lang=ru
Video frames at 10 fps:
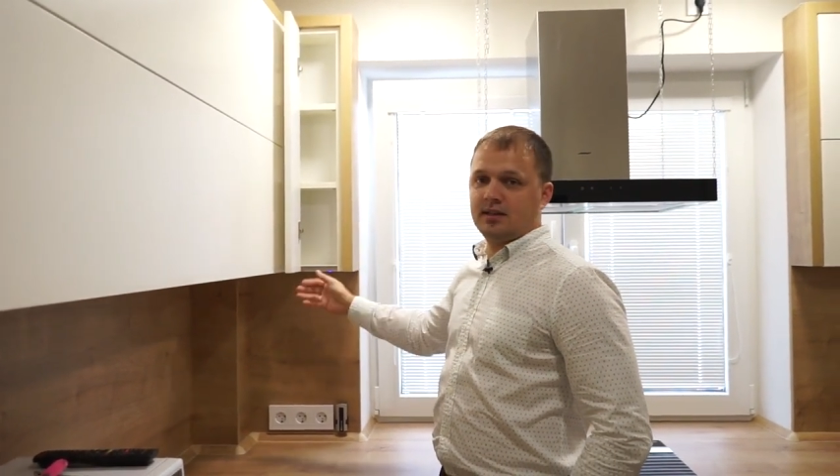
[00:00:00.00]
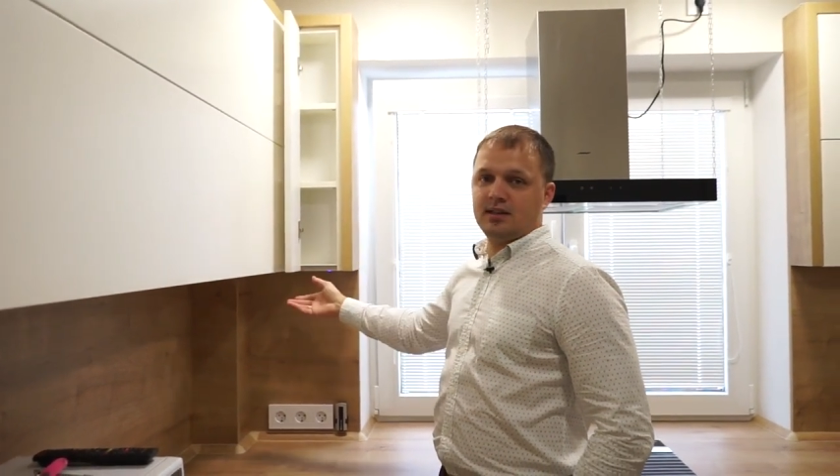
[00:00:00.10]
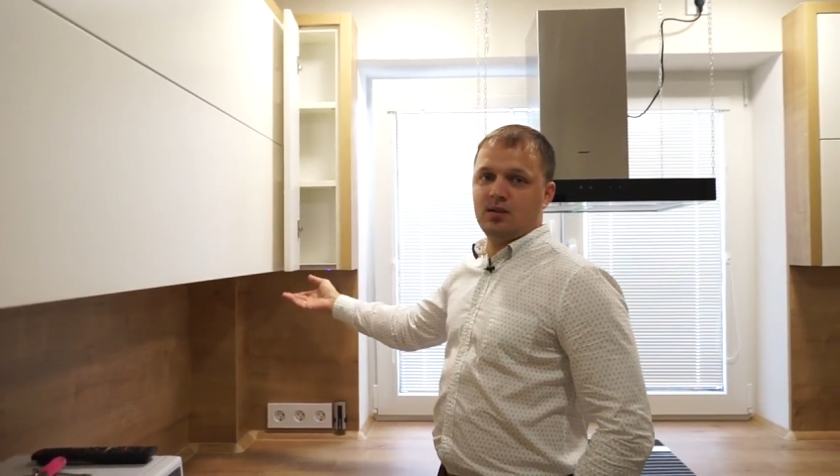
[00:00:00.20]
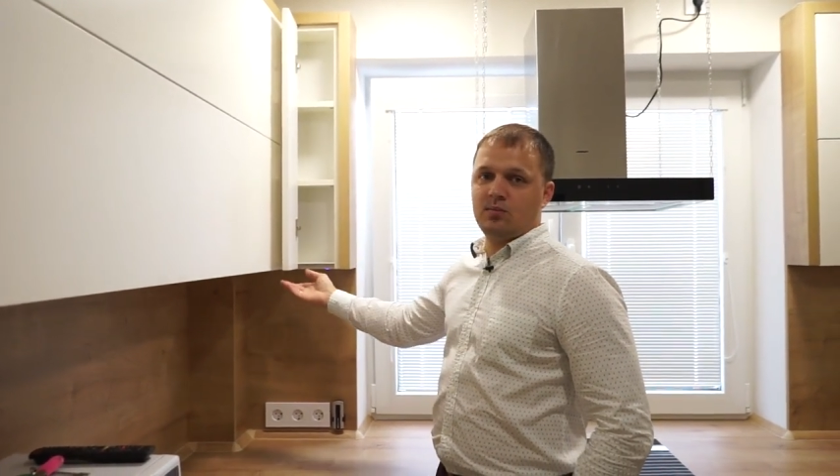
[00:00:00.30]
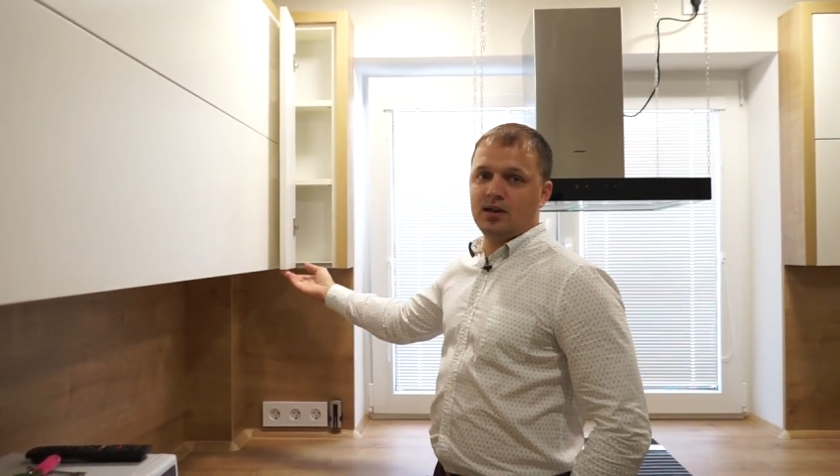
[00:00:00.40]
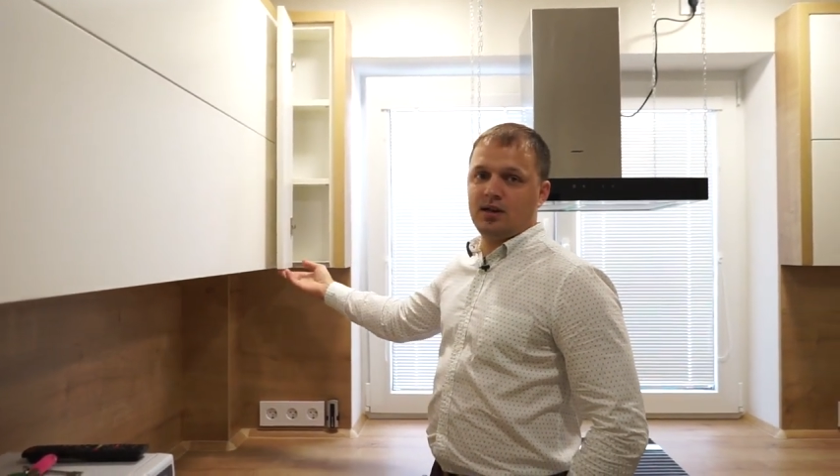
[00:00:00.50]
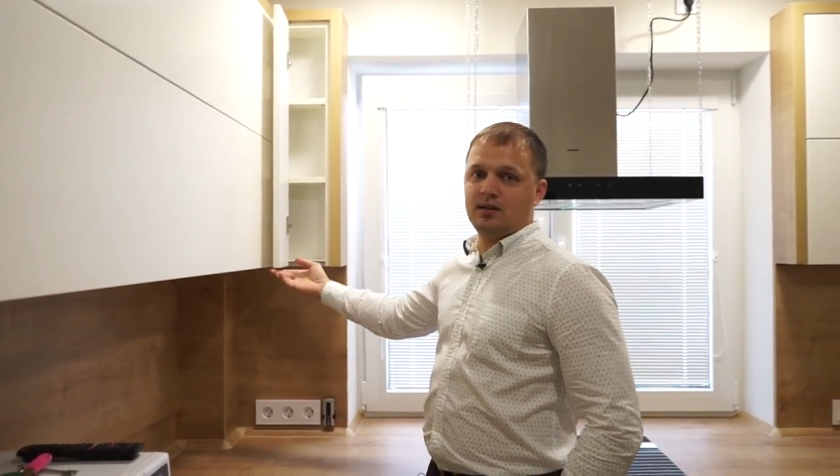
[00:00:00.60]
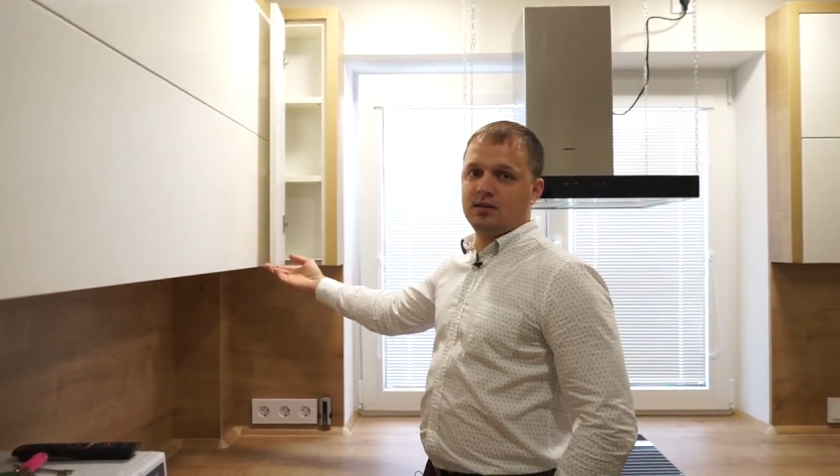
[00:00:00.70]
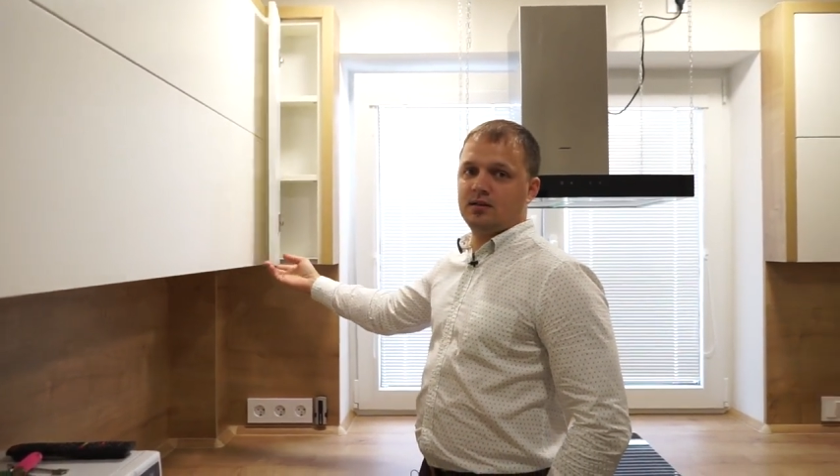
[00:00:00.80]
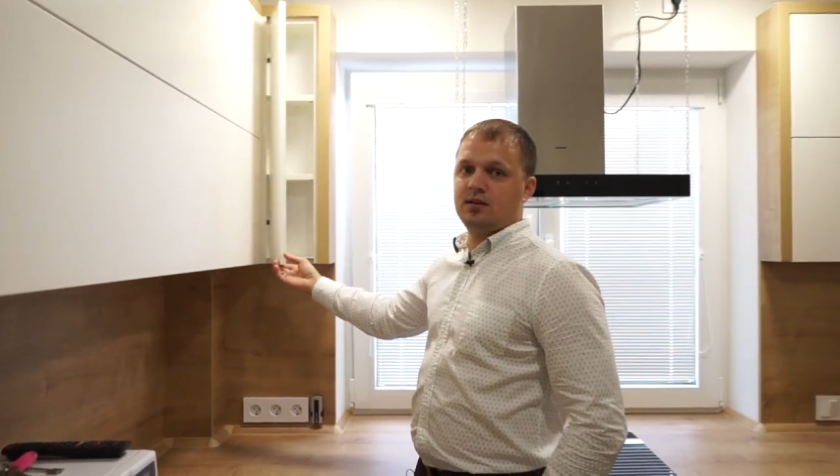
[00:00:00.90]

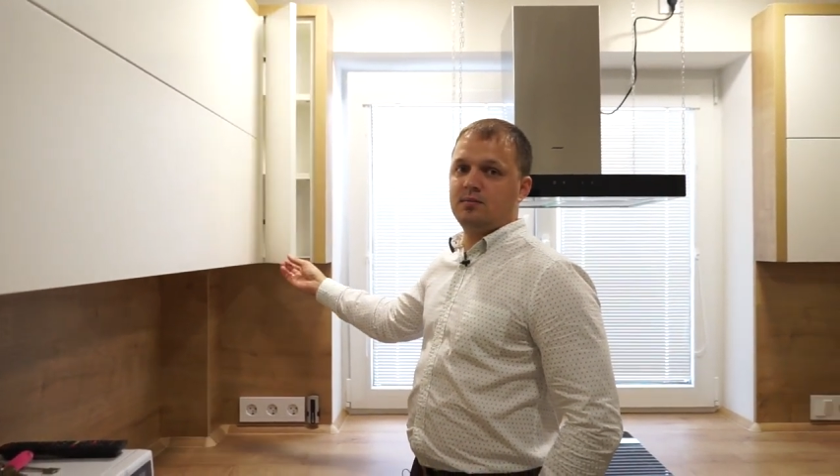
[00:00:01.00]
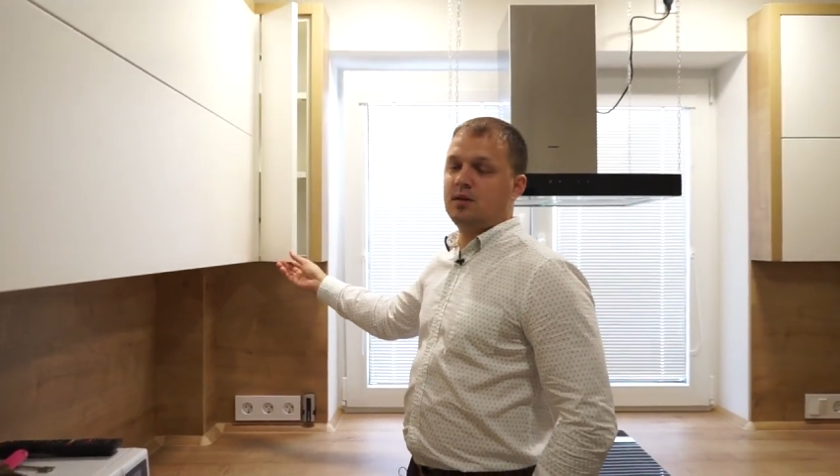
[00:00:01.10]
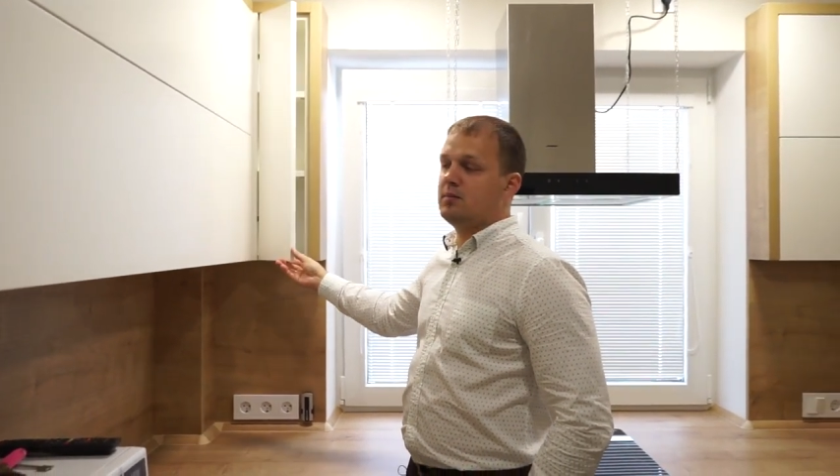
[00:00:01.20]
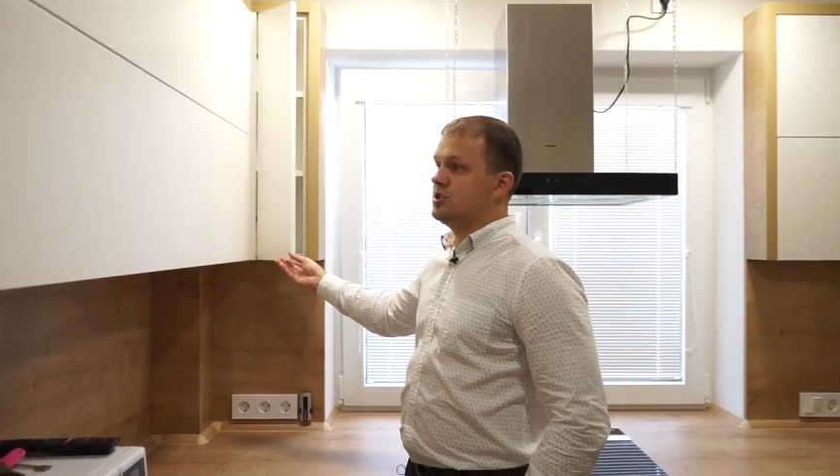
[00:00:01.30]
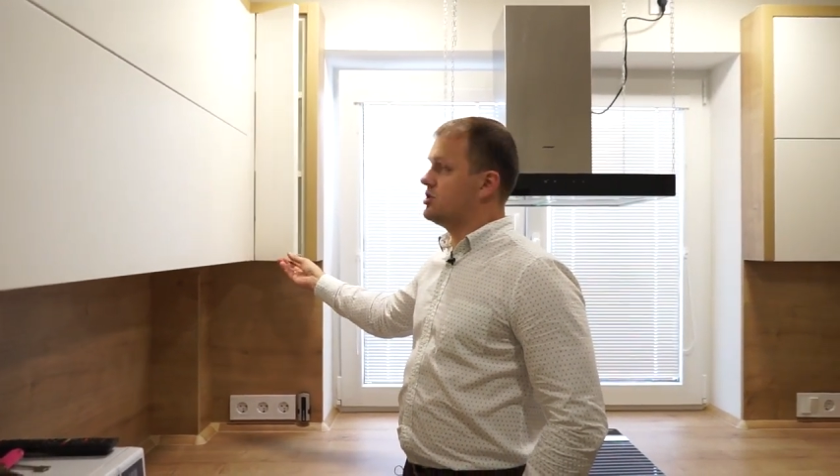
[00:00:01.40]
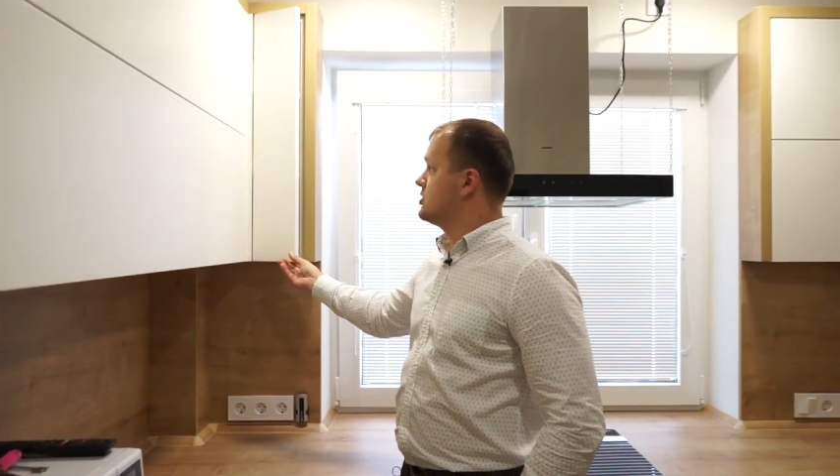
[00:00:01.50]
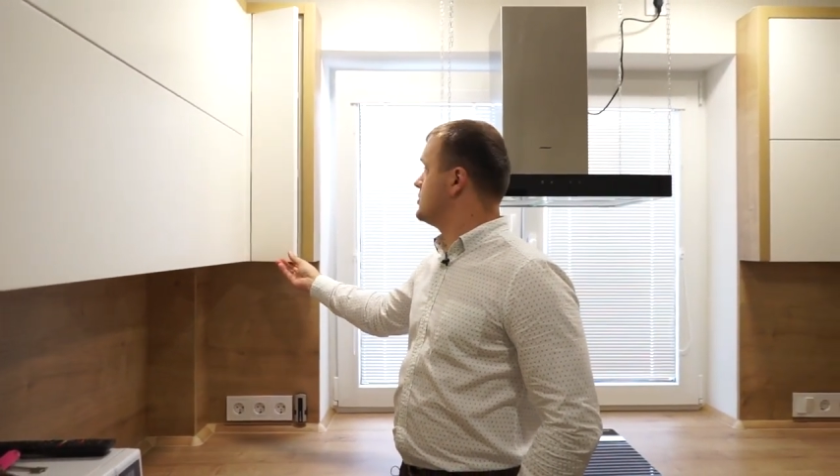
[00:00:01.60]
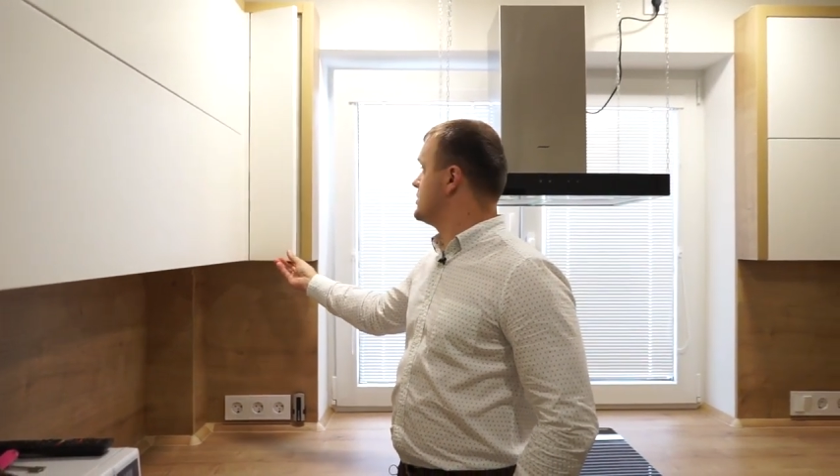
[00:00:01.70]
добирали э, мебельчики у